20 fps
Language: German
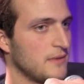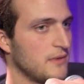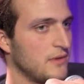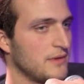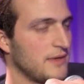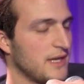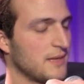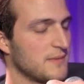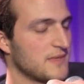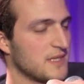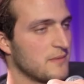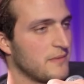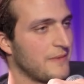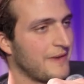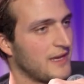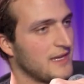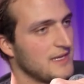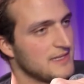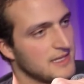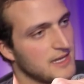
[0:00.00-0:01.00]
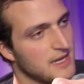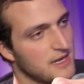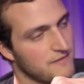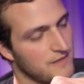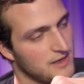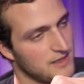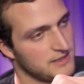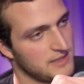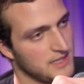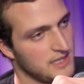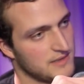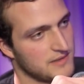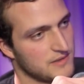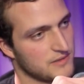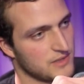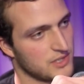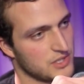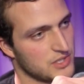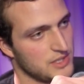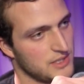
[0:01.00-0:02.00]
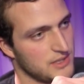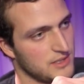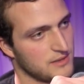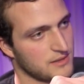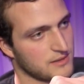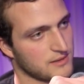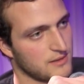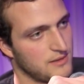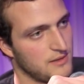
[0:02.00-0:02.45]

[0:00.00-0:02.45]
und da gibt es eben riesige Qualitätsunterschiede.